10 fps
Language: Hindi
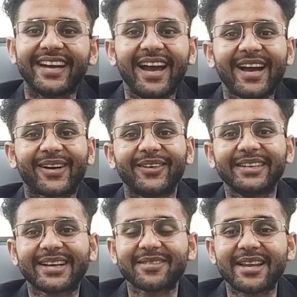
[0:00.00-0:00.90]
हाँ,
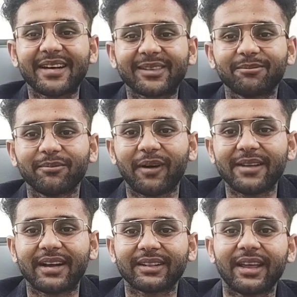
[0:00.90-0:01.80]
कोई दिक्कत वाली बात
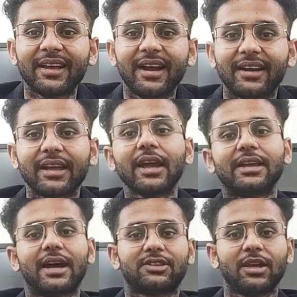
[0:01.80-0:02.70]
वाली बात नहीं ठीक
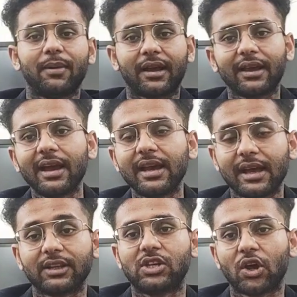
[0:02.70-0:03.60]
है ये अच्छी बैंक है
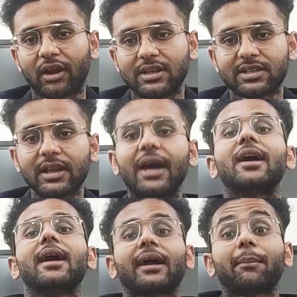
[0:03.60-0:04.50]
ये अच्छी ऑर्गेनाइजेशन है
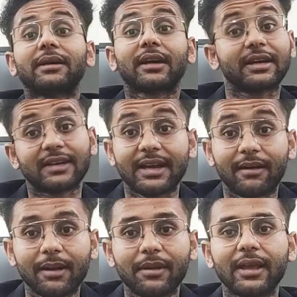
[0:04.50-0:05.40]
कि पैसा कहीं
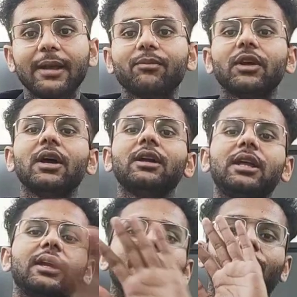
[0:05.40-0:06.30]
जाने वाला भी नहीं है
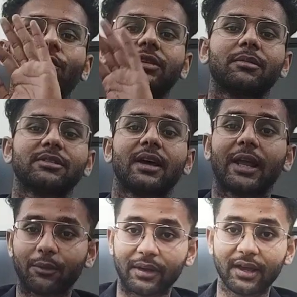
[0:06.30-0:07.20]
ठीक है कोई समस्या
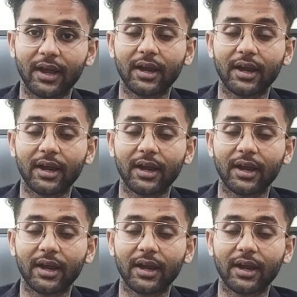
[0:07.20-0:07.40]
नहीं हुई